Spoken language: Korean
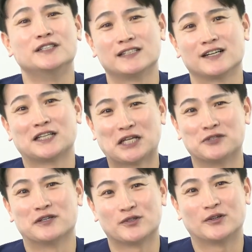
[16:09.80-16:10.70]
진행자가
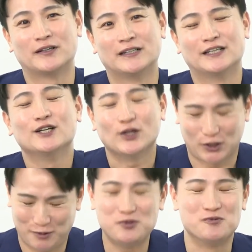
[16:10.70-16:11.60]
되기 위해서
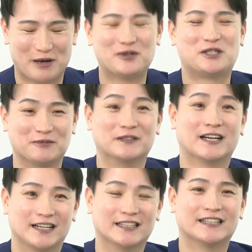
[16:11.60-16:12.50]
열심히 준비하고 있습니다.
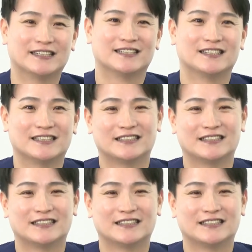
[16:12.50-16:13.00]
와, 아,